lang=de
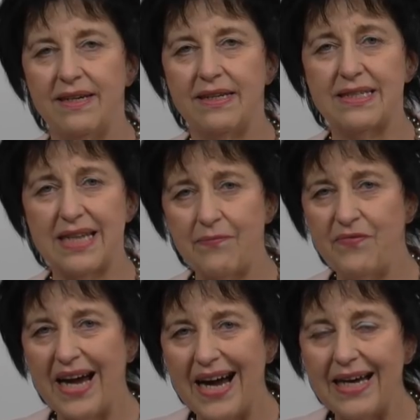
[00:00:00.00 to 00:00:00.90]
Das haben
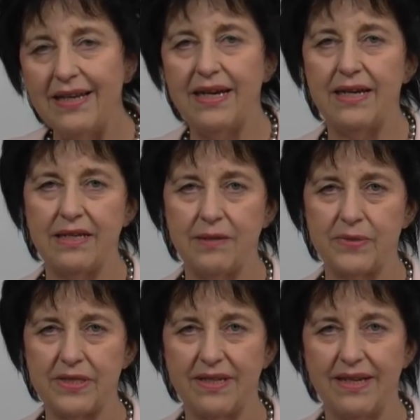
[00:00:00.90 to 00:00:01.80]
wir alle
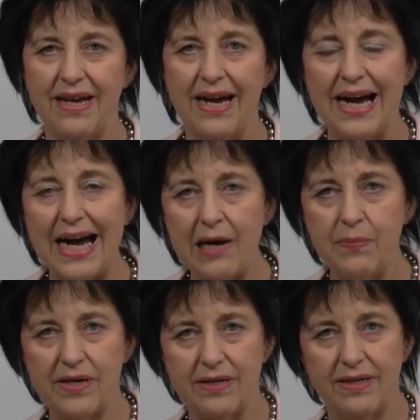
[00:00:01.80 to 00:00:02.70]
erlebt.
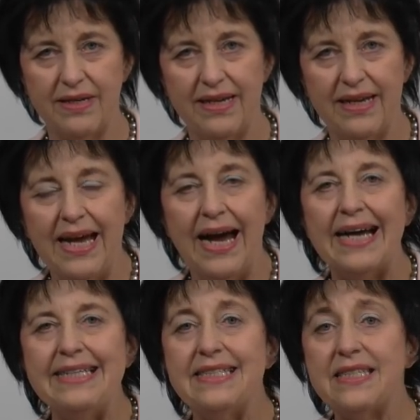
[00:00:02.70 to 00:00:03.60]
Aber
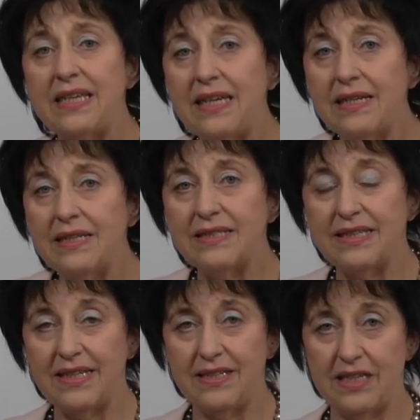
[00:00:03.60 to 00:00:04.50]
ein Siedeln
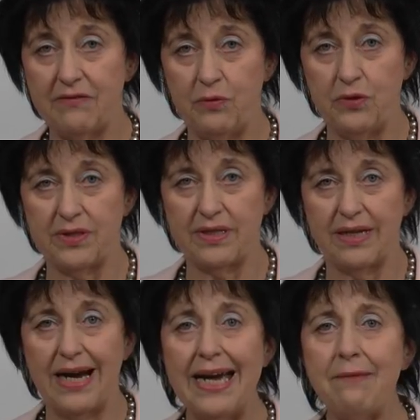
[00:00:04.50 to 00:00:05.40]
in der Wüste,
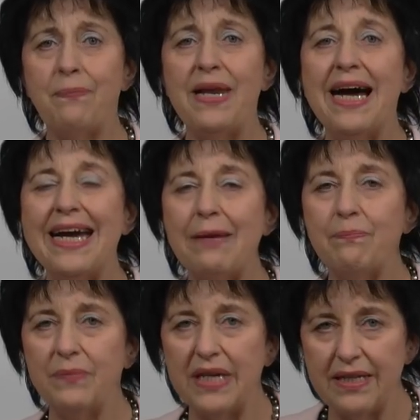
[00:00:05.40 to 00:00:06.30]
ein
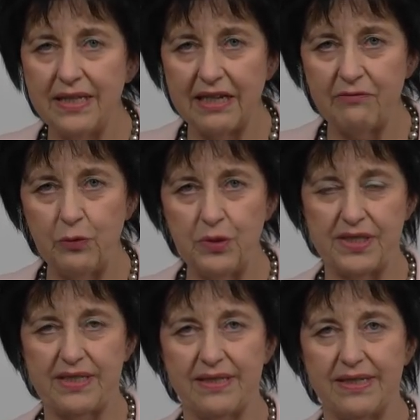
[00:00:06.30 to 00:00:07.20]
Bleiben in der
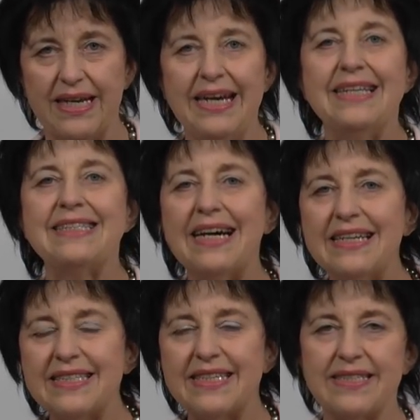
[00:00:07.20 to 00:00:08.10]
Wüste,
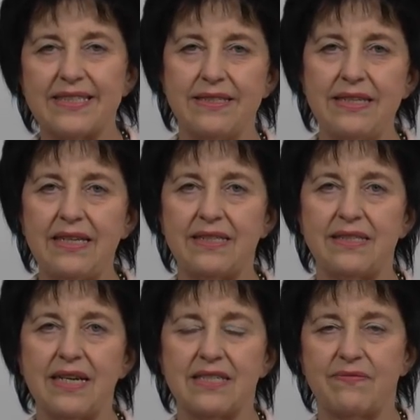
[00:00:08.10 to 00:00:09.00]
das ist
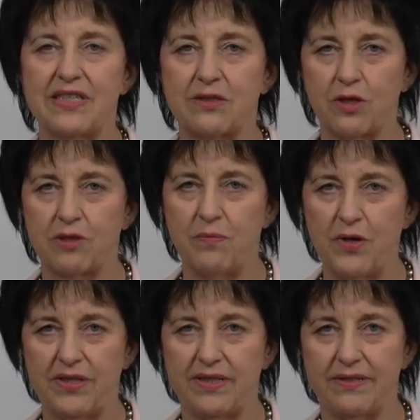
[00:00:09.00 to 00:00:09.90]
nicht das, was Gott
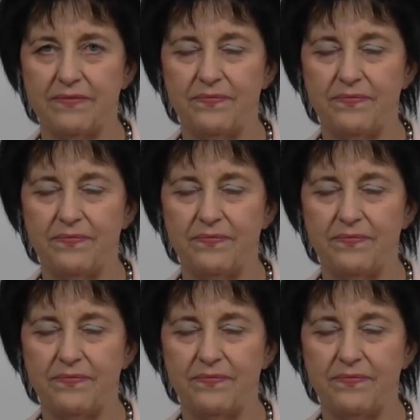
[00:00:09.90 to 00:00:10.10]
möchte.